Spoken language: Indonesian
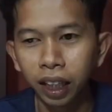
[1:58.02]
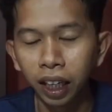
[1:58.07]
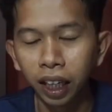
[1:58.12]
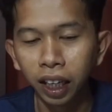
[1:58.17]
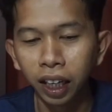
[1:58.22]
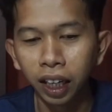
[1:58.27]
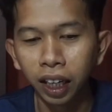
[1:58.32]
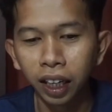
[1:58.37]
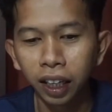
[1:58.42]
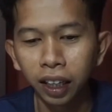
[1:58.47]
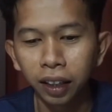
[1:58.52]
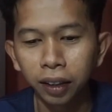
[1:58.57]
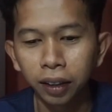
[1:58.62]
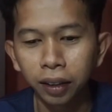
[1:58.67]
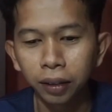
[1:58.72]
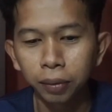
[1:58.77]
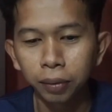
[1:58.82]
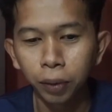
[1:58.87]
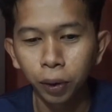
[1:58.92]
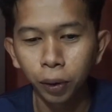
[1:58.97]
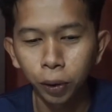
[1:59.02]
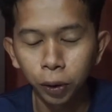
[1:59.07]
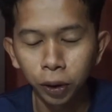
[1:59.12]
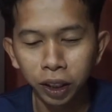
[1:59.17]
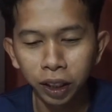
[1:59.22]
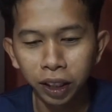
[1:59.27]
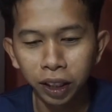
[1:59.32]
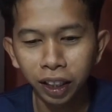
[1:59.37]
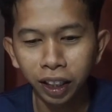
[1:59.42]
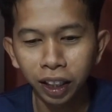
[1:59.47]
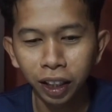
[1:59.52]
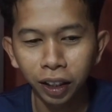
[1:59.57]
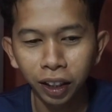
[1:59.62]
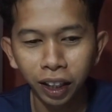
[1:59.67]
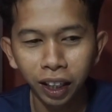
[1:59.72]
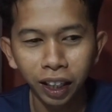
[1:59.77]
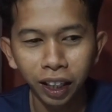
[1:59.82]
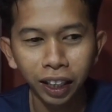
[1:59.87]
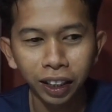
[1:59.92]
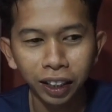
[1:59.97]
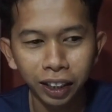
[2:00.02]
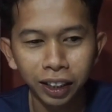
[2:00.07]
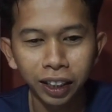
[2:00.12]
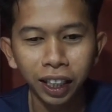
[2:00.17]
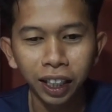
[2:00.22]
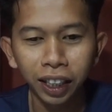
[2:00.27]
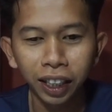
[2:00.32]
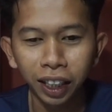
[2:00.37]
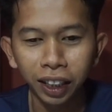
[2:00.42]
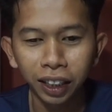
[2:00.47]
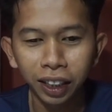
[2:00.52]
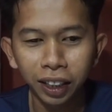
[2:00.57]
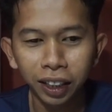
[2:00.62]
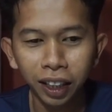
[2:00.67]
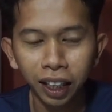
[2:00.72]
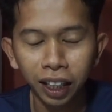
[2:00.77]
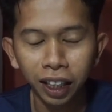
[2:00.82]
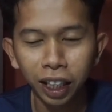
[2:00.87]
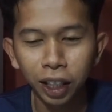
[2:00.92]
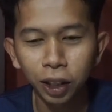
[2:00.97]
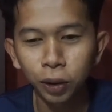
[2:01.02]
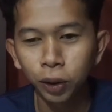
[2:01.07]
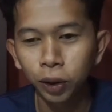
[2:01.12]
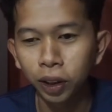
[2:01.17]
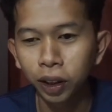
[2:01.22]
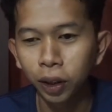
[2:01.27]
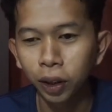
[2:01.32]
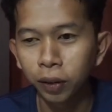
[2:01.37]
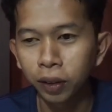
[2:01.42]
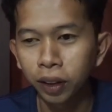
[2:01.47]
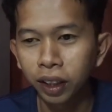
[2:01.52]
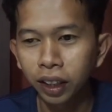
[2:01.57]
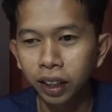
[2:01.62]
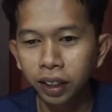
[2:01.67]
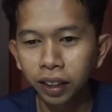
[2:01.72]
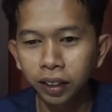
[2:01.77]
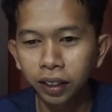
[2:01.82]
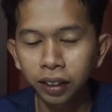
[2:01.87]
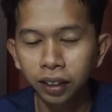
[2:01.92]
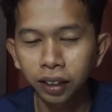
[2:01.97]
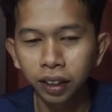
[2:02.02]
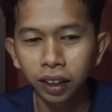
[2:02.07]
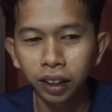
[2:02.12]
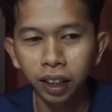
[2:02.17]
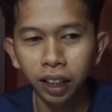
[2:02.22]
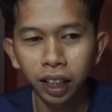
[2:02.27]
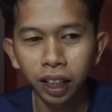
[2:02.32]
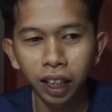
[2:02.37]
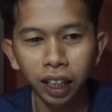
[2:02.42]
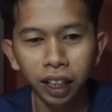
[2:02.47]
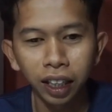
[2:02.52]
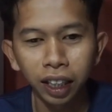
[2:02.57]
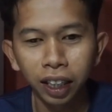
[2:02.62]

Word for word: Nah, pokoknya ternyata latihan kuntomi ada